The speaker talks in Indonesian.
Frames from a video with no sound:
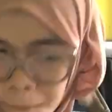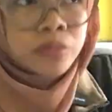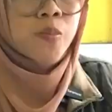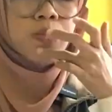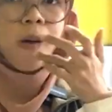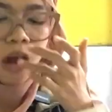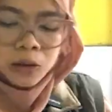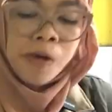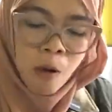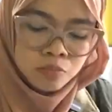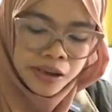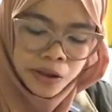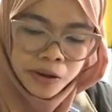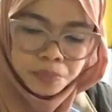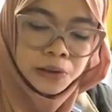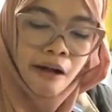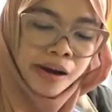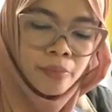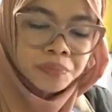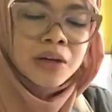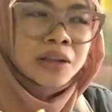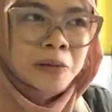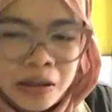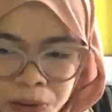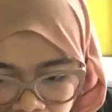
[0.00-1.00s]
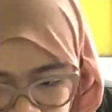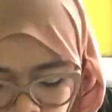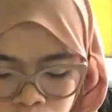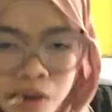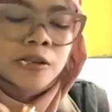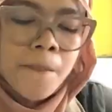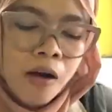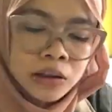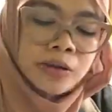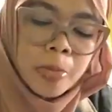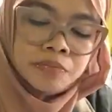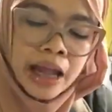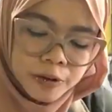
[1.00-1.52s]
dengan klik satu kali
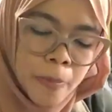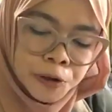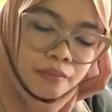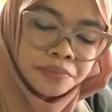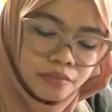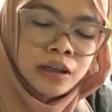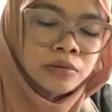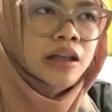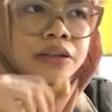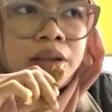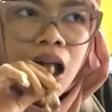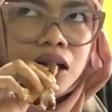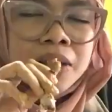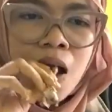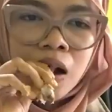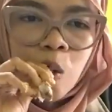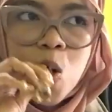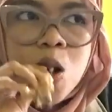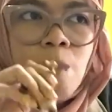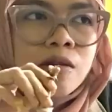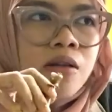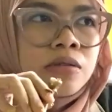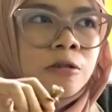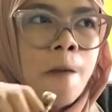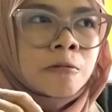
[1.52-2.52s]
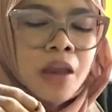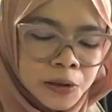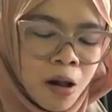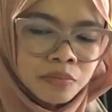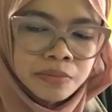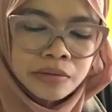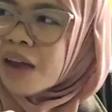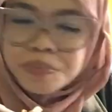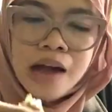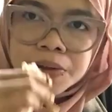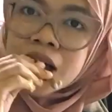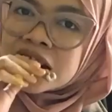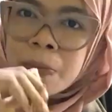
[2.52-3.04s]
tombol subscribe-nya jika
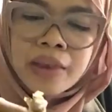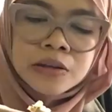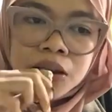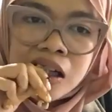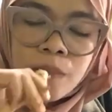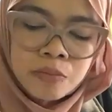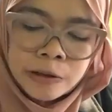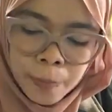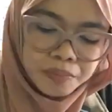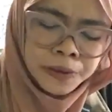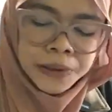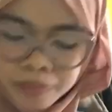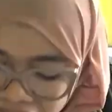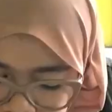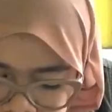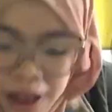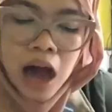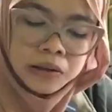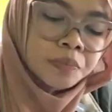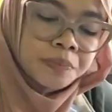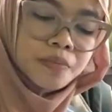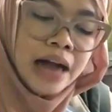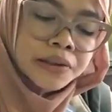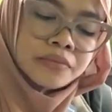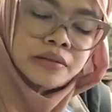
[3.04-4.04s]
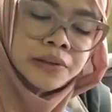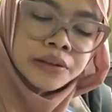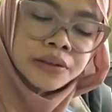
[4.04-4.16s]
masih merah, share